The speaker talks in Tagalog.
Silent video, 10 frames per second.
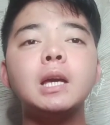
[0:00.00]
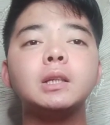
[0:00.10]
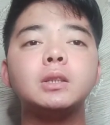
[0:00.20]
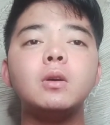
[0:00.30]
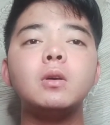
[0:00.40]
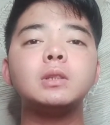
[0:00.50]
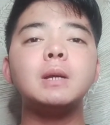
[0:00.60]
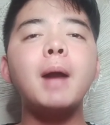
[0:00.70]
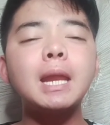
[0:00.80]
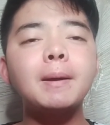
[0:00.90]
So, sa
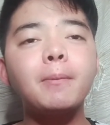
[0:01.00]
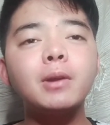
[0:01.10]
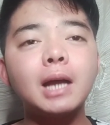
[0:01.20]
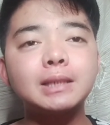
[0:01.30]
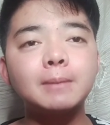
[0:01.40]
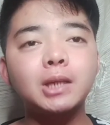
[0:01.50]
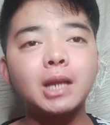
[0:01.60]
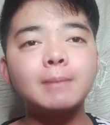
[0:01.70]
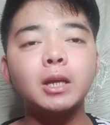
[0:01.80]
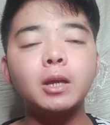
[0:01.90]
mga hindi pa po
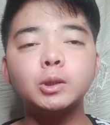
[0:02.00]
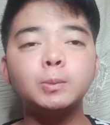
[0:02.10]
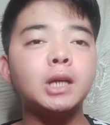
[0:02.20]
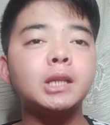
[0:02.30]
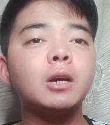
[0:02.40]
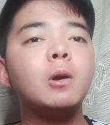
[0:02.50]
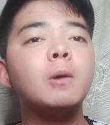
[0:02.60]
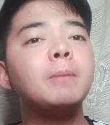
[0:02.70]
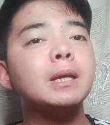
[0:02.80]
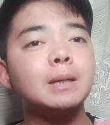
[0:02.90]
nakasubscribe sa YouTube channel ko,
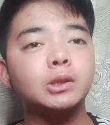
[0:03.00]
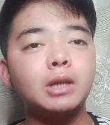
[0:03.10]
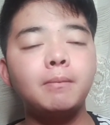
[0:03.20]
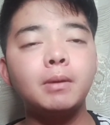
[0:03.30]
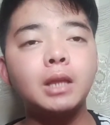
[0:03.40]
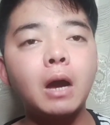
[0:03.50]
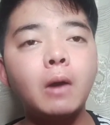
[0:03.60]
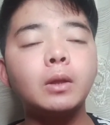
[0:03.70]
please subscribe it now.